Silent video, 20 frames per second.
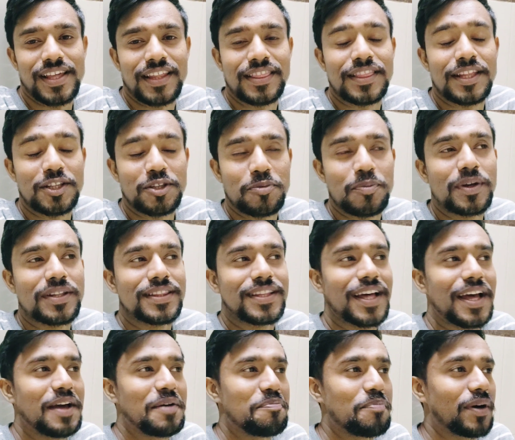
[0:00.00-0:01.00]
इतना तो
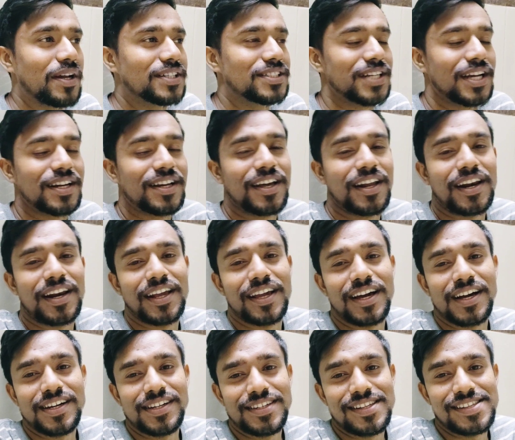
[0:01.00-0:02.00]
बनता है परेशान करने
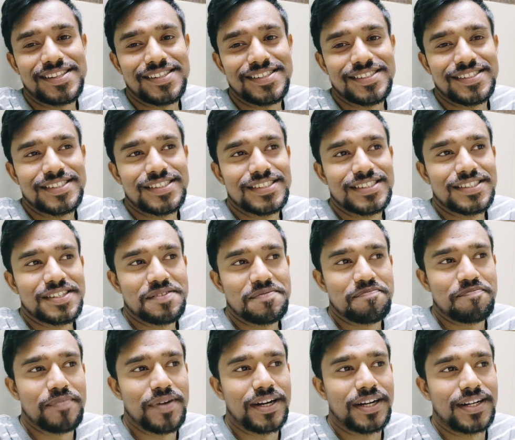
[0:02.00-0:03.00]
का
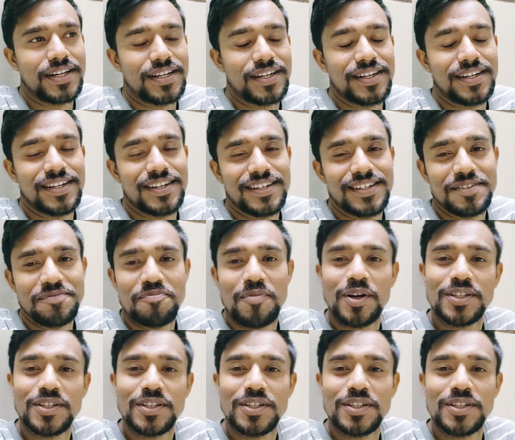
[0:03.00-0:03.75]
बट uh,